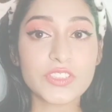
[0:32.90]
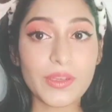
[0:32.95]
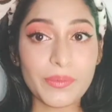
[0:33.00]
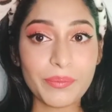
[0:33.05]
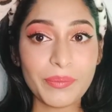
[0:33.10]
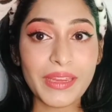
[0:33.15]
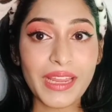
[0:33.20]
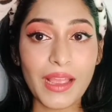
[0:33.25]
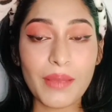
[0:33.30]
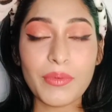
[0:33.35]

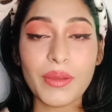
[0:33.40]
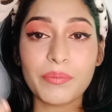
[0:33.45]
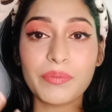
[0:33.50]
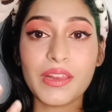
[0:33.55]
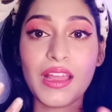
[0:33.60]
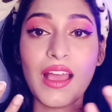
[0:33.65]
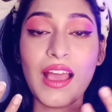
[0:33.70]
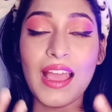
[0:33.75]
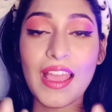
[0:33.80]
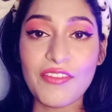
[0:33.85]
जब भी हम
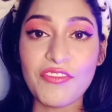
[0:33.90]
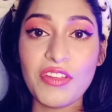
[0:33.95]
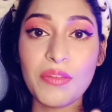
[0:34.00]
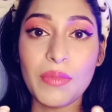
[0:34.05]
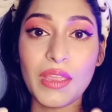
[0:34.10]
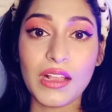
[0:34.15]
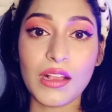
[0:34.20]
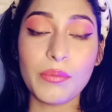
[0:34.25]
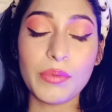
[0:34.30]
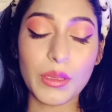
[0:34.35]
अपना हैवी
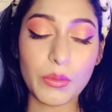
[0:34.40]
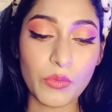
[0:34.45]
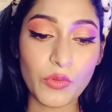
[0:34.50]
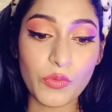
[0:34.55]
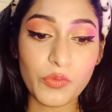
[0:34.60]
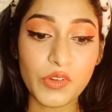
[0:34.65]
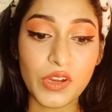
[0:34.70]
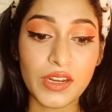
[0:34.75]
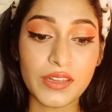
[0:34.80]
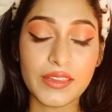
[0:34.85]
मेकअप
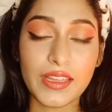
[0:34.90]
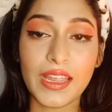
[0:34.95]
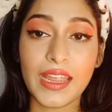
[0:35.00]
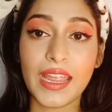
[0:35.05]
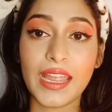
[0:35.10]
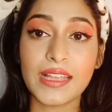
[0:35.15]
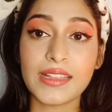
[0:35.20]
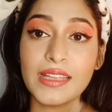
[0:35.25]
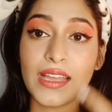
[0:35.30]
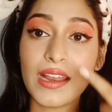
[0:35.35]
रिमूव करते
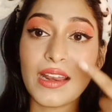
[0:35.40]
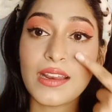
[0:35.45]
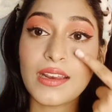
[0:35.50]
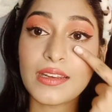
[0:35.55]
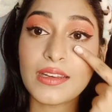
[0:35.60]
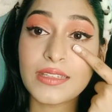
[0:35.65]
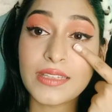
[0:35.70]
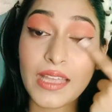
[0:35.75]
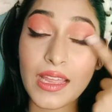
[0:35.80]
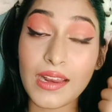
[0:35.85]

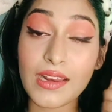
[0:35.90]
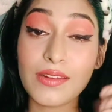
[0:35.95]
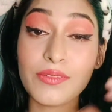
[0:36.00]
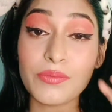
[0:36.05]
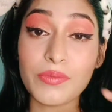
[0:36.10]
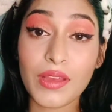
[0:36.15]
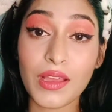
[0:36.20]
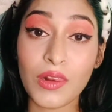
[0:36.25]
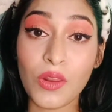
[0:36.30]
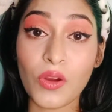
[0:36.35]
there are
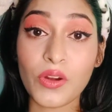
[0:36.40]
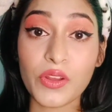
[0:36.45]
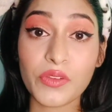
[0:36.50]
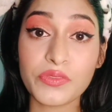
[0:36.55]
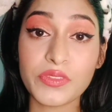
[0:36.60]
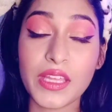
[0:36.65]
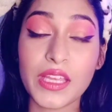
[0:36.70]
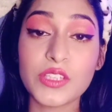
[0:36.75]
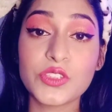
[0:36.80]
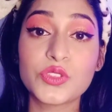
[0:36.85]
a lot
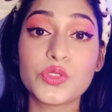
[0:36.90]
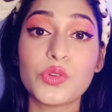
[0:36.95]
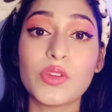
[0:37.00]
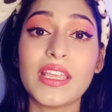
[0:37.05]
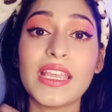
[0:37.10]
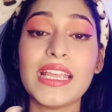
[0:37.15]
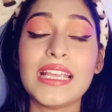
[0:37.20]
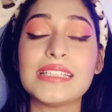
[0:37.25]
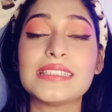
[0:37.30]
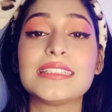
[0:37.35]
of things jo
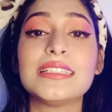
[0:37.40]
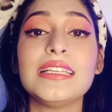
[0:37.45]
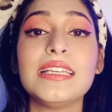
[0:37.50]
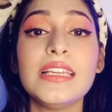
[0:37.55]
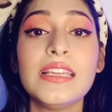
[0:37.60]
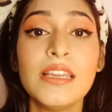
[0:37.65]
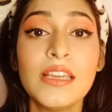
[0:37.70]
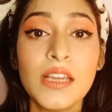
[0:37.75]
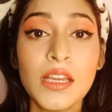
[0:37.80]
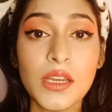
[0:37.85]
ki easily
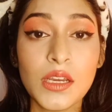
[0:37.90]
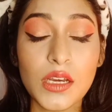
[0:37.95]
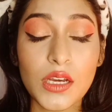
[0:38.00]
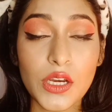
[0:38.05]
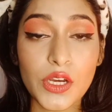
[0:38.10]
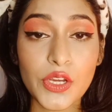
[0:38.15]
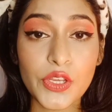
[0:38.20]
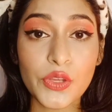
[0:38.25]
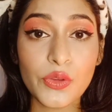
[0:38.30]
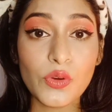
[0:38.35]

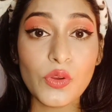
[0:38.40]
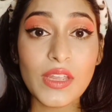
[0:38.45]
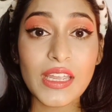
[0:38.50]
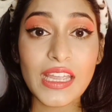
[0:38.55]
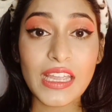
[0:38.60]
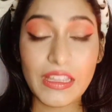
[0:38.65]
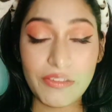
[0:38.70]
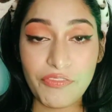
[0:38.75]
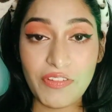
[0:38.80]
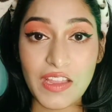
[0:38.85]
uh, you know
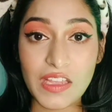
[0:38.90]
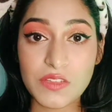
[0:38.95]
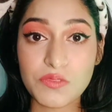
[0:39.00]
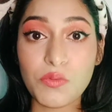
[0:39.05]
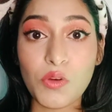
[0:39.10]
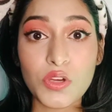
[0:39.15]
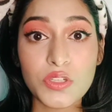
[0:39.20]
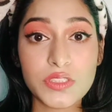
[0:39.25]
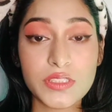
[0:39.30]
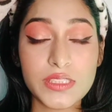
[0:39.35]
ek face
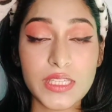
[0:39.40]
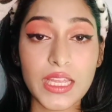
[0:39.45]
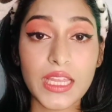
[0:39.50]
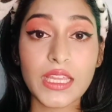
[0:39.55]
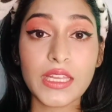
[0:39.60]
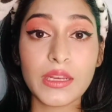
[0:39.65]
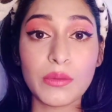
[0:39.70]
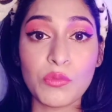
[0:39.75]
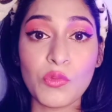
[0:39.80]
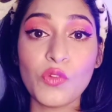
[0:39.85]
wash se
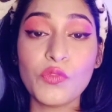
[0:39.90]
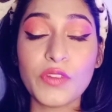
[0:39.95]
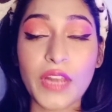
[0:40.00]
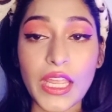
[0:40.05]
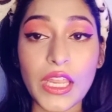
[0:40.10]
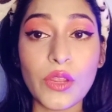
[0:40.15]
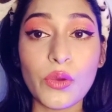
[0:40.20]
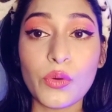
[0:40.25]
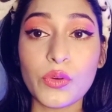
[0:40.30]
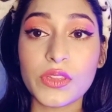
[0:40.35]
remove
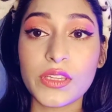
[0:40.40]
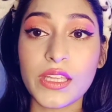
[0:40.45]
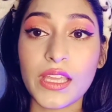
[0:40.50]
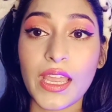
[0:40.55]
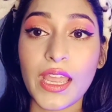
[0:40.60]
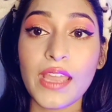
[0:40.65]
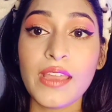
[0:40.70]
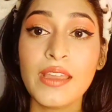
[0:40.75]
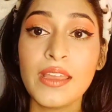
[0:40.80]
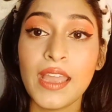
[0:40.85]
nahi hoti
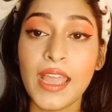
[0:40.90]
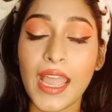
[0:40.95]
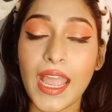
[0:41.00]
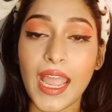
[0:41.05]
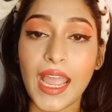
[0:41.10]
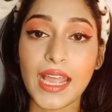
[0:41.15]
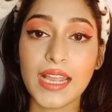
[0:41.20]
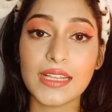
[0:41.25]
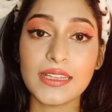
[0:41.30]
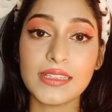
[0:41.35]
hain
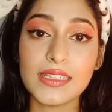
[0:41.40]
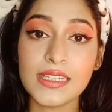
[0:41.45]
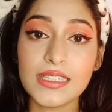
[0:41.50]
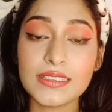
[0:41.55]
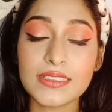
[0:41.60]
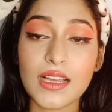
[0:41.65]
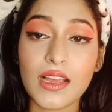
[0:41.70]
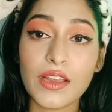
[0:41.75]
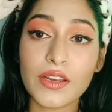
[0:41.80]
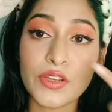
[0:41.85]
and
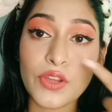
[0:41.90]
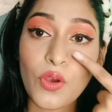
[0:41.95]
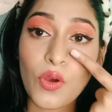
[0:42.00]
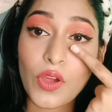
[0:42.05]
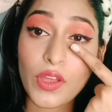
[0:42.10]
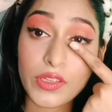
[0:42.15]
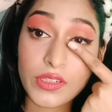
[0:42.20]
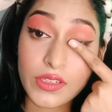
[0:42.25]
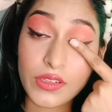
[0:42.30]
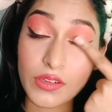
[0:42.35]
these are
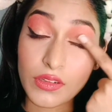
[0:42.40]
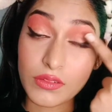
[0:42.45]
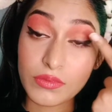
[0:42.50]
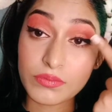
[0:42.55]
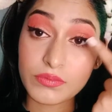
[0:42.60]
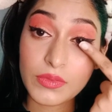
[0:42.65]
your uh,